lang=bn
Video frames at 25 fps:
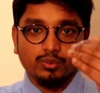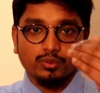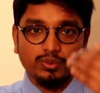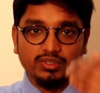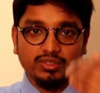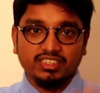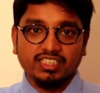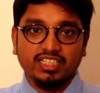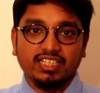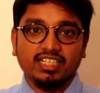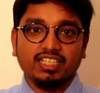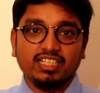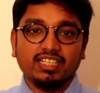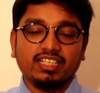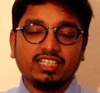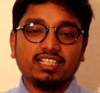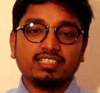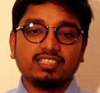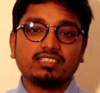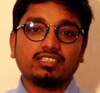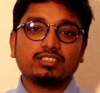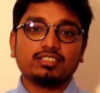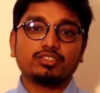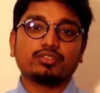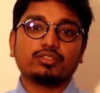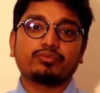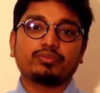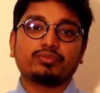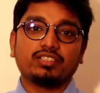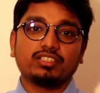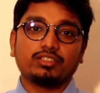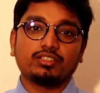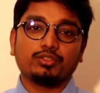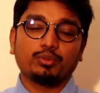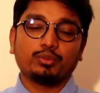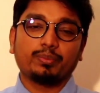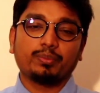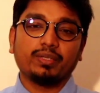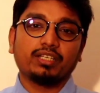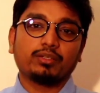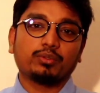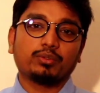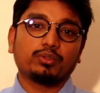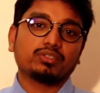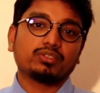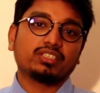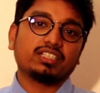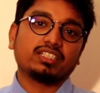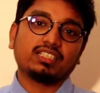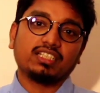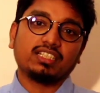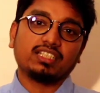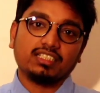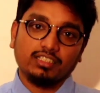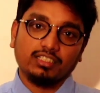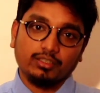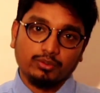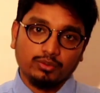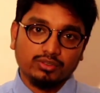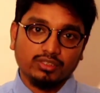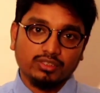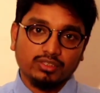ওই জায়গায় কাজের সব ফিস দুপেই কন্ট্রা থাকলে